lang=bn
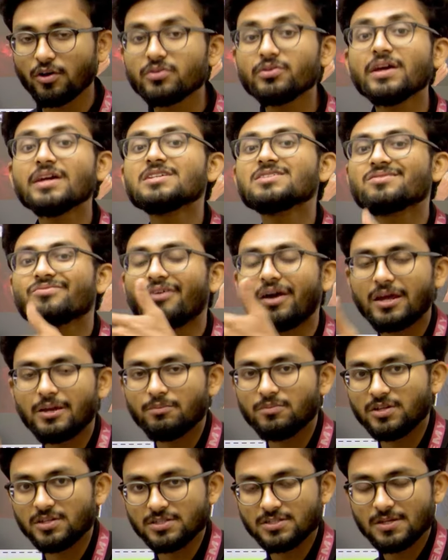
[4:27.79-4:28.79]
নেক্সট ফাইভ
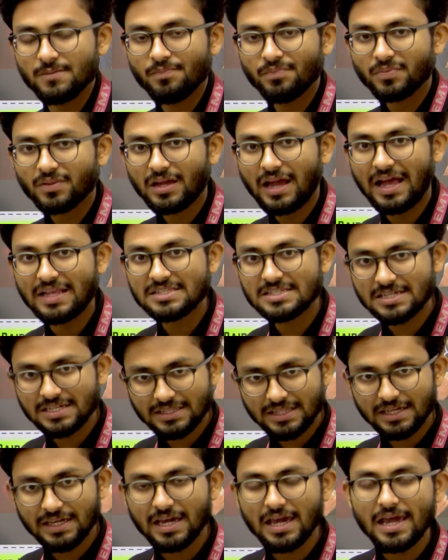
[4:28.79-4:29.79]
ডেজ আজকে
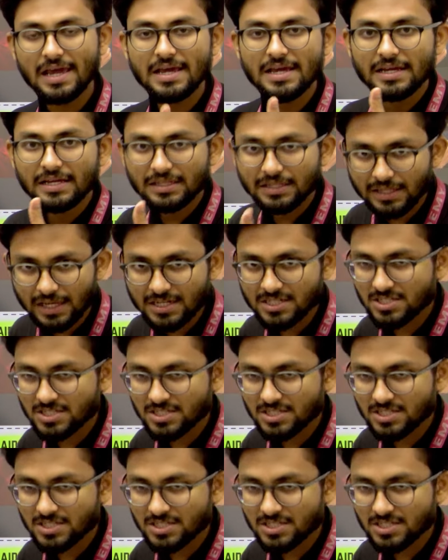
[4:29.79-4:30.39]
থেকে নেক্সট